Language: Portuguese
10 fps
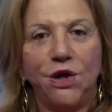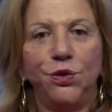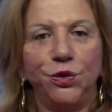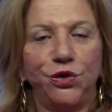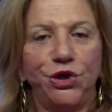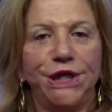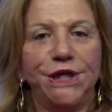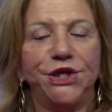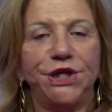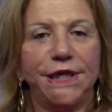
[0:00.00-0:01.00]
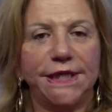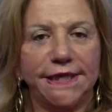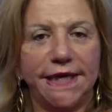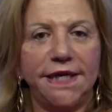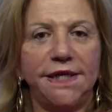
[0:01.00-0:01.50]
nos dias
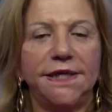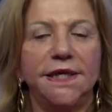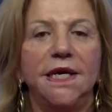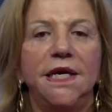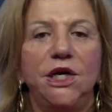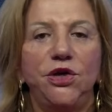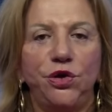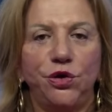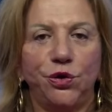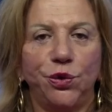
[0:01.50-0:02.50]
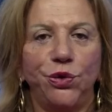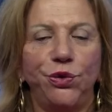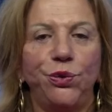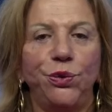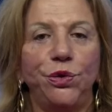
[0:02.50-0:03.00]
16 e
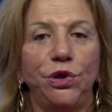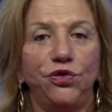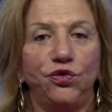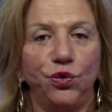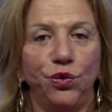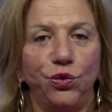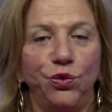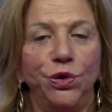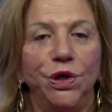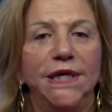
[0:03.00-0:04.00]
18 de julho,